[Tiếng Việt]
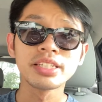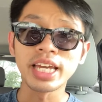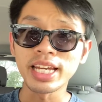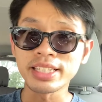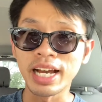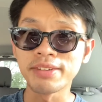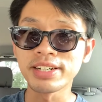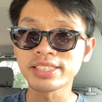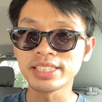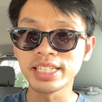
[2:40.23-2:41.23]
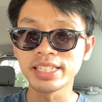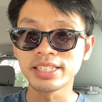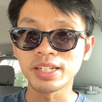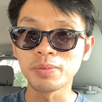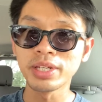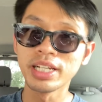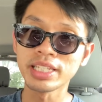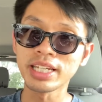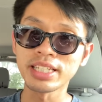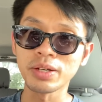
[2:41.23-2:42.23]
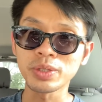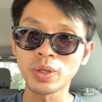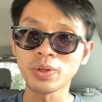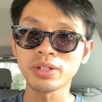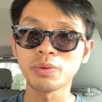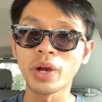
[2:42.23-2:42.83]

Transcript: chế tạo vaccine cũng như là chế tạo thuốc